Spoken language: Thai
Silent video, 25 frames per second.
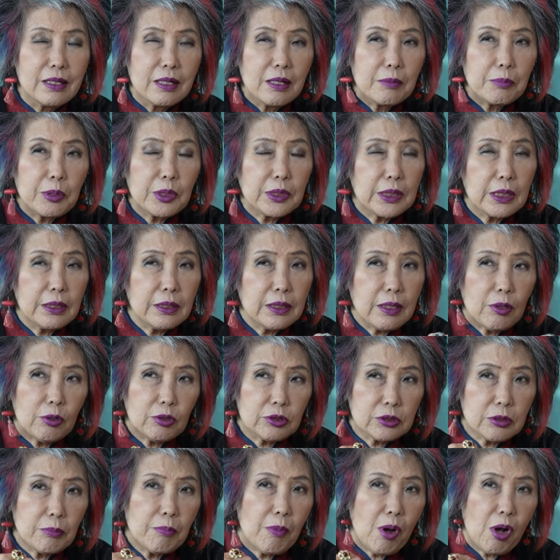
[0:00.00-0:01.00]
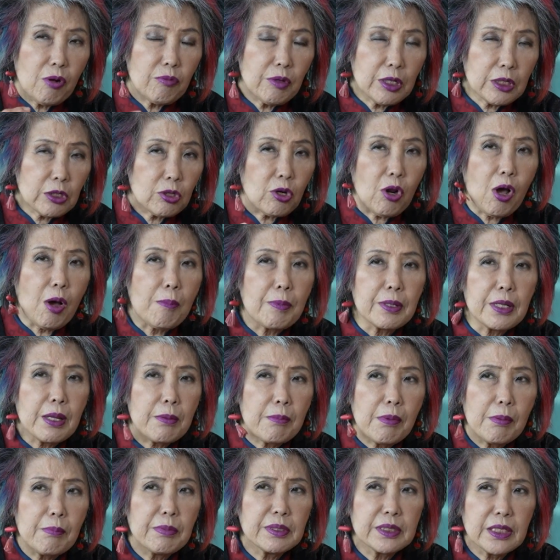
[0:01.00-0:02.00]
เพราะฉะนั้นเราก็จะมองว่ากรอบอันนี้
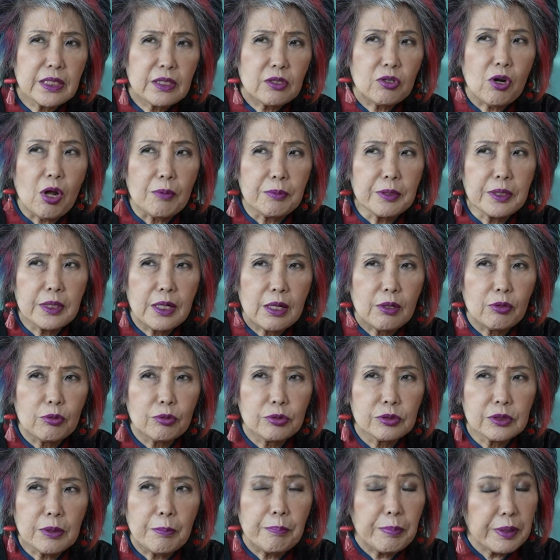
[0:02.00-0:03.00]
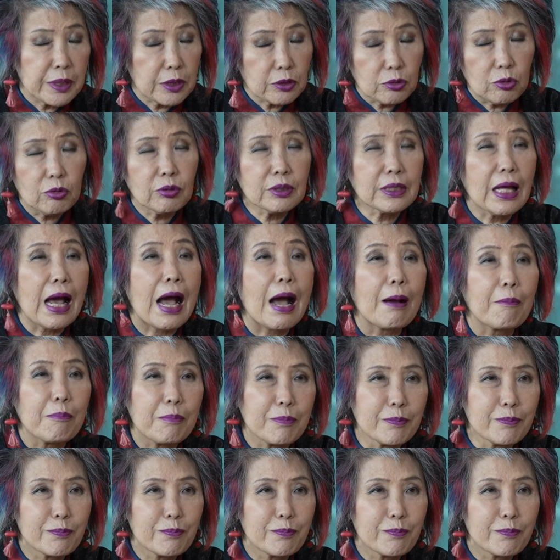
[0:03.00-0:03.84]
มันไม่ใช่กรอบที่เราจำเป็นจะต้องตาม